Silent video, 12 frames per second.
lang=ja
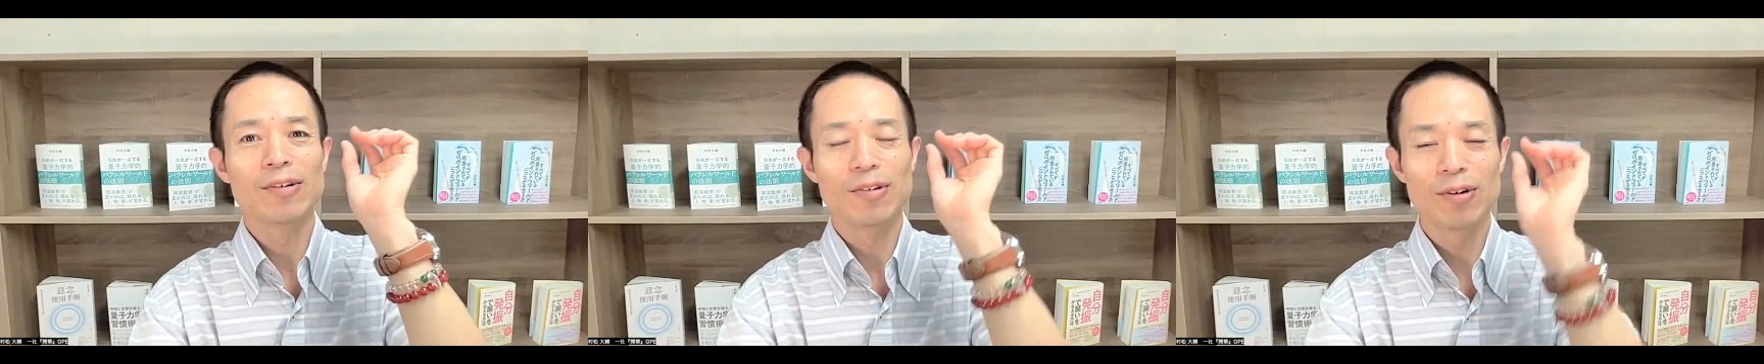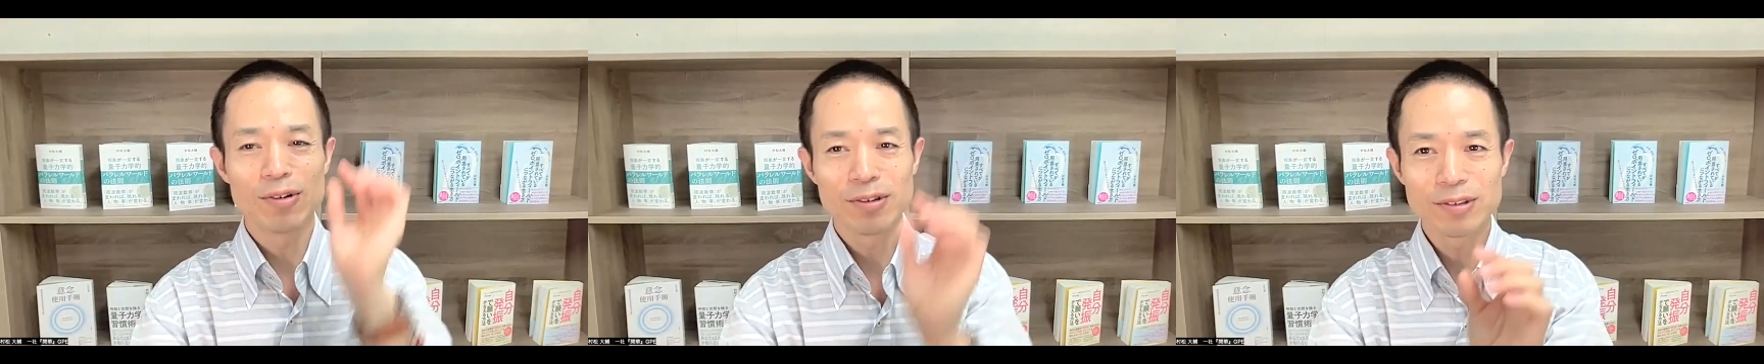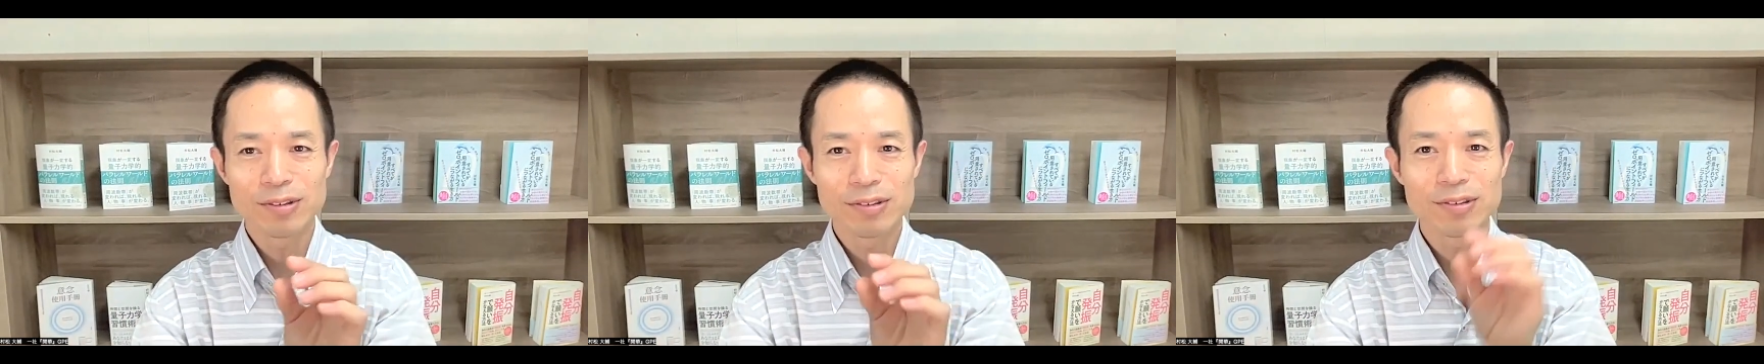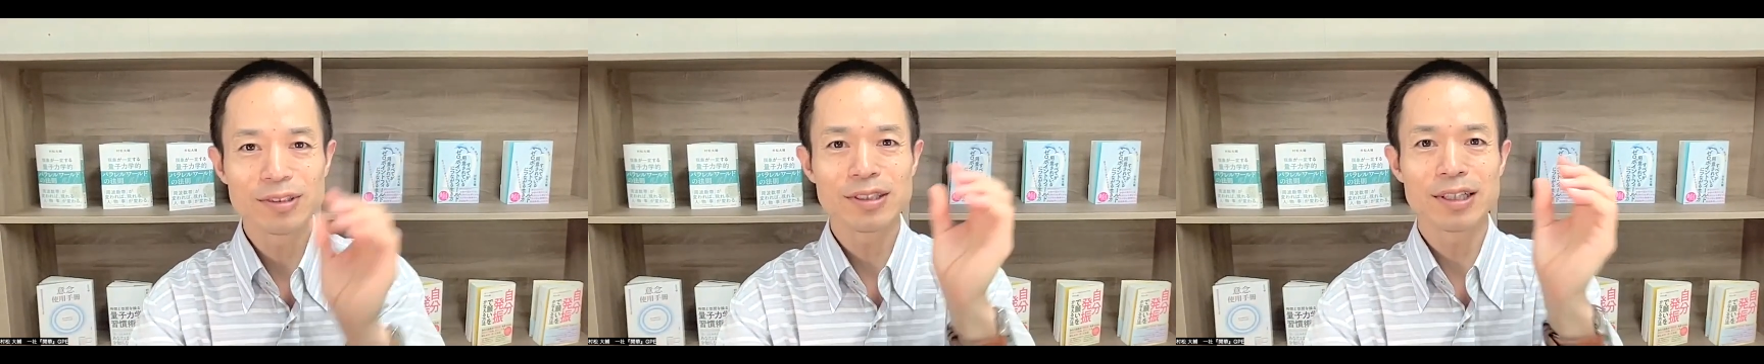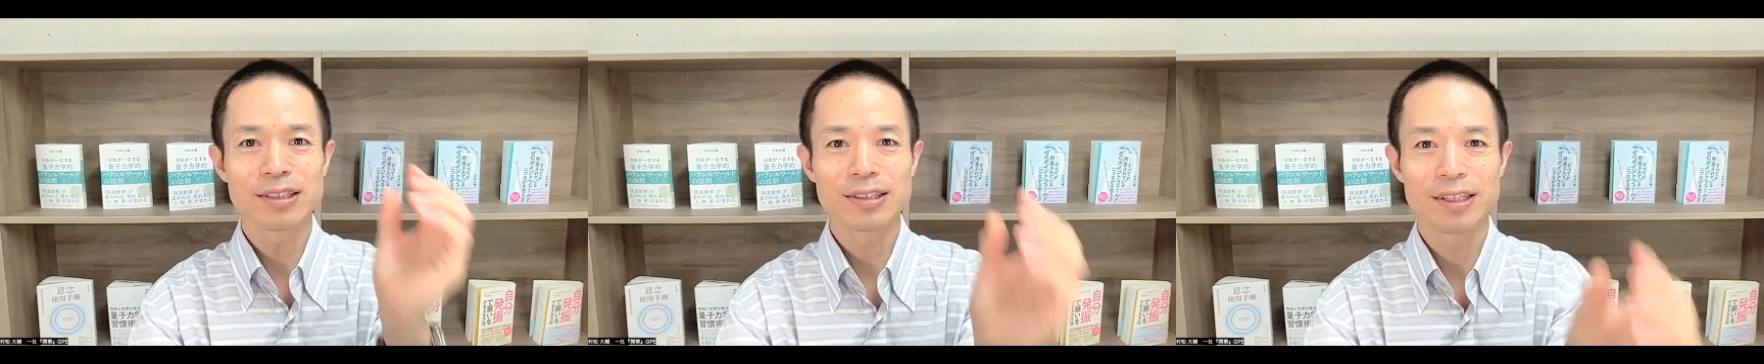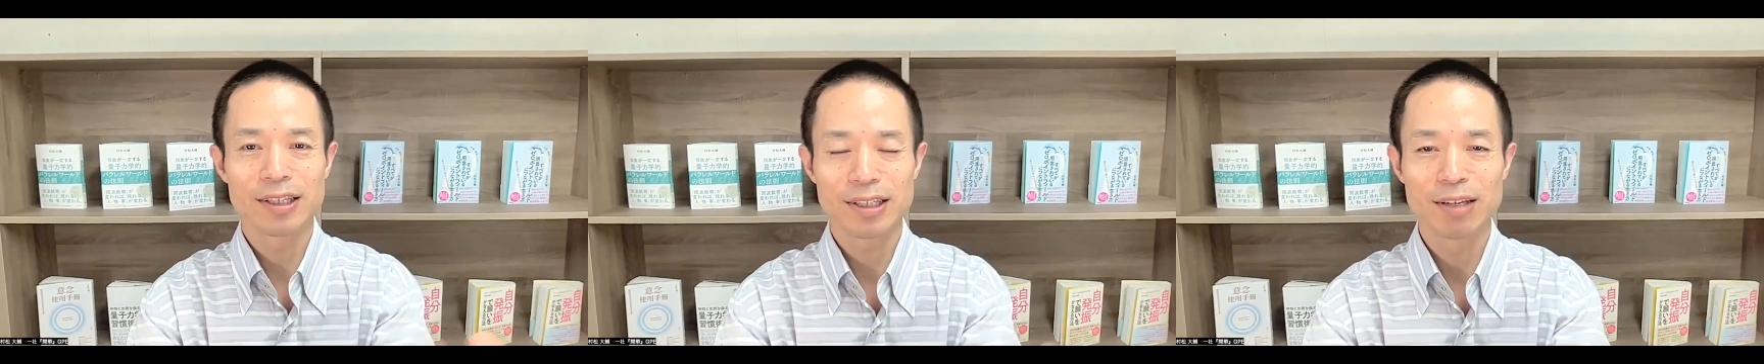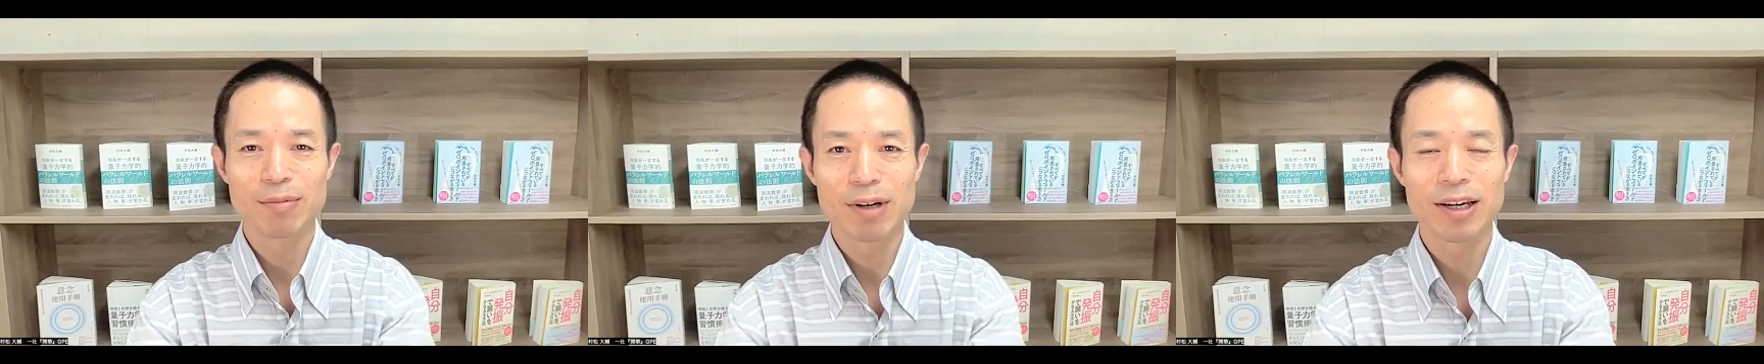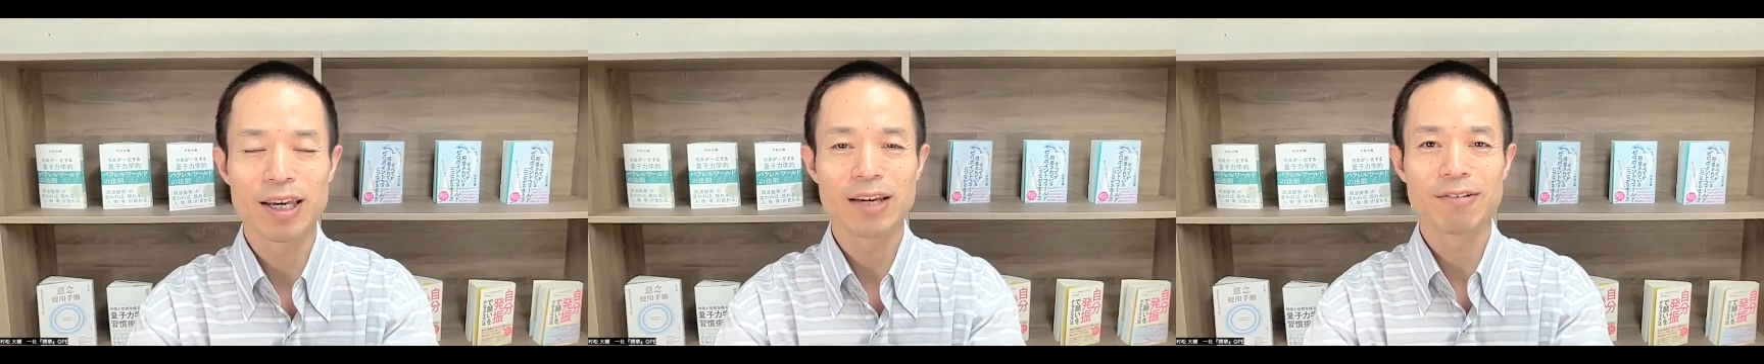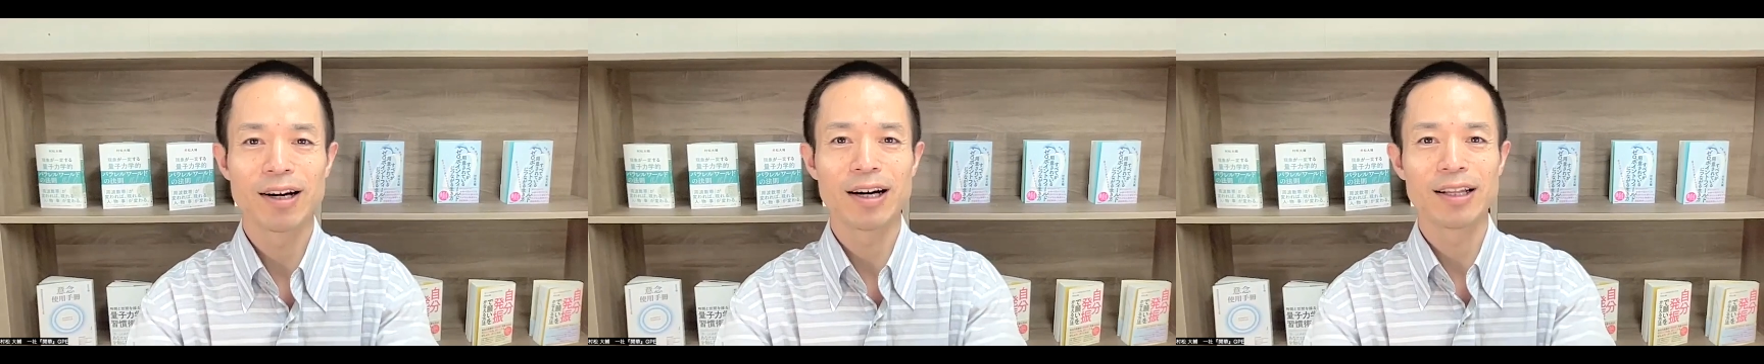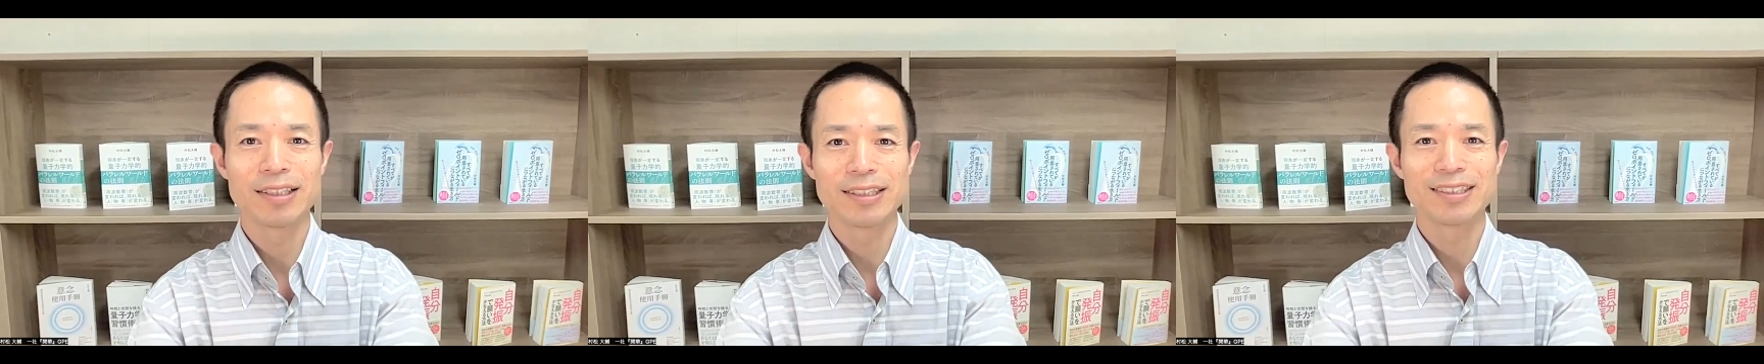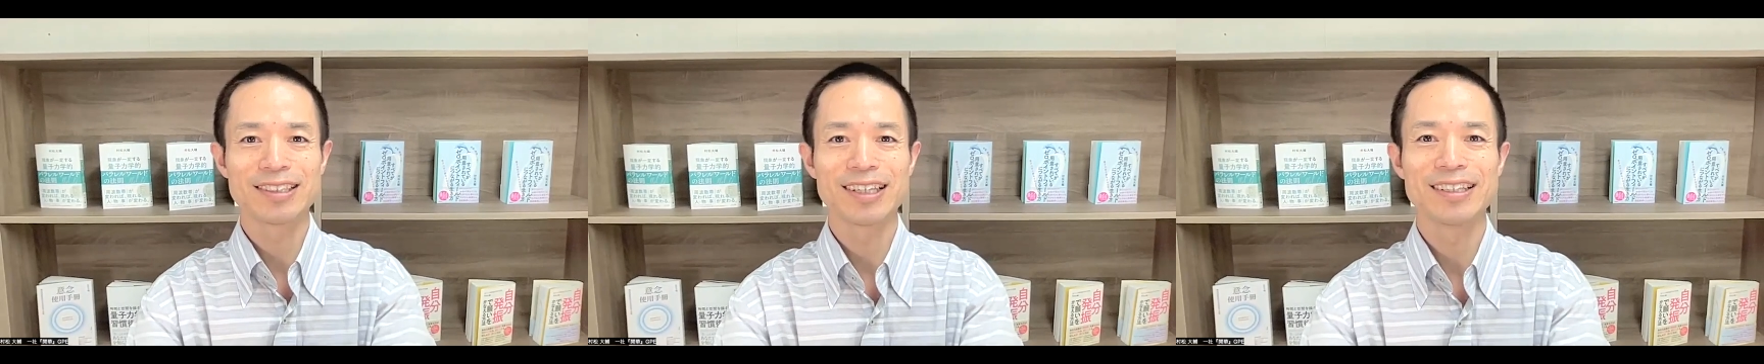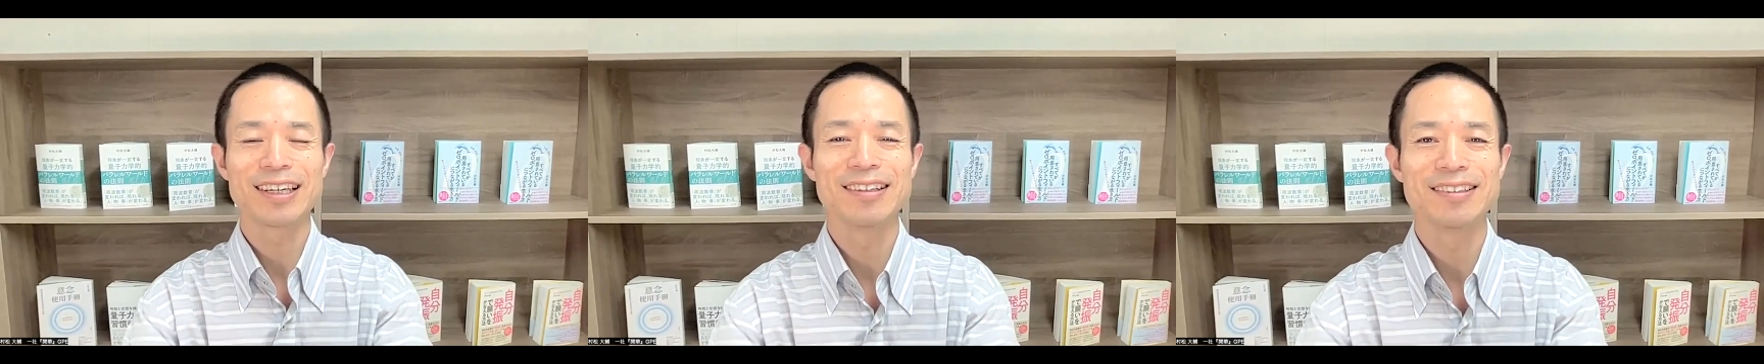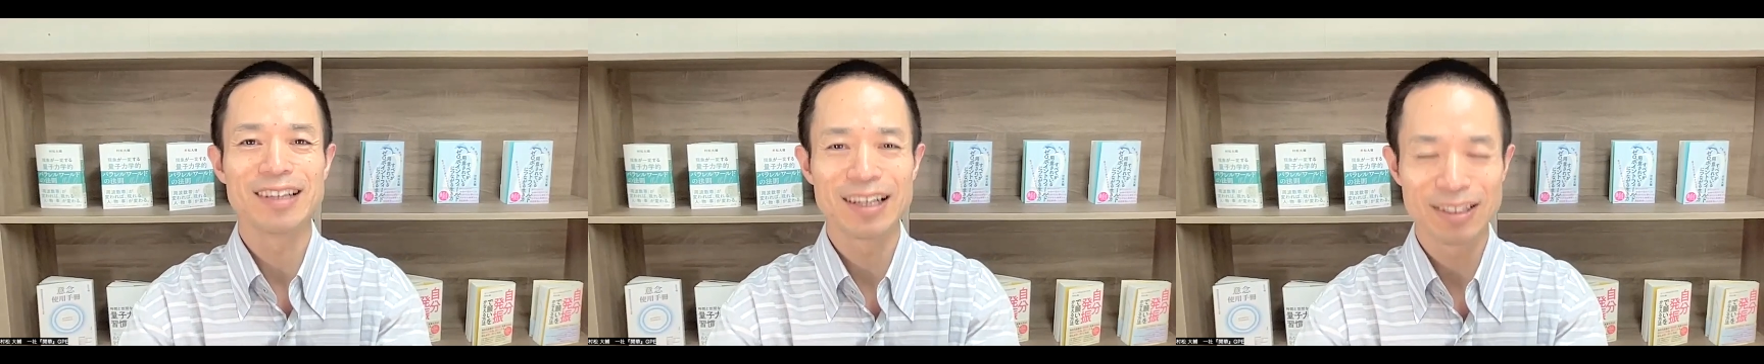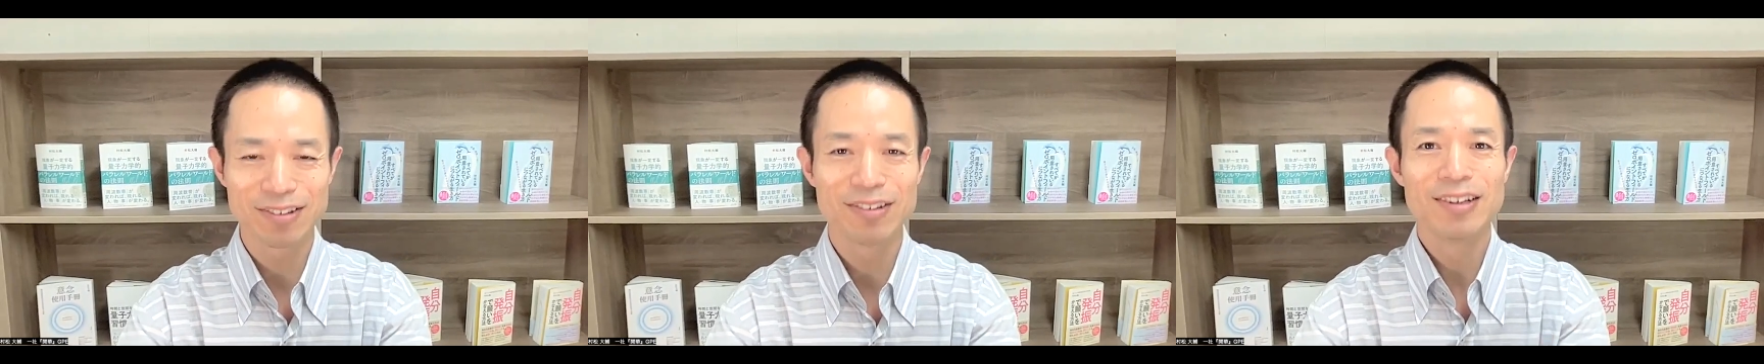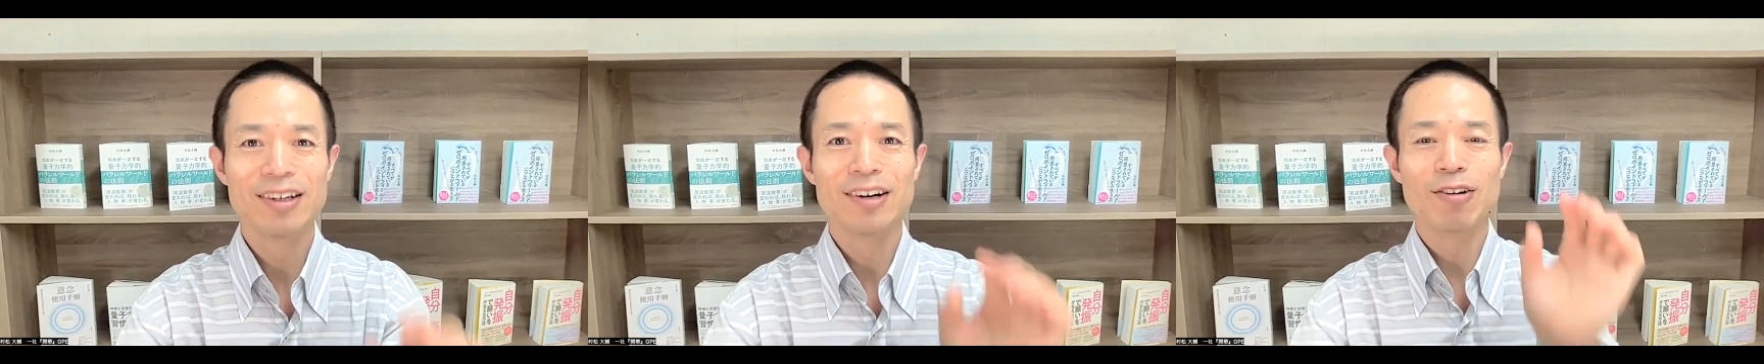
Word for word: こういうふうにやっていけば、平和が実現できるんだなと。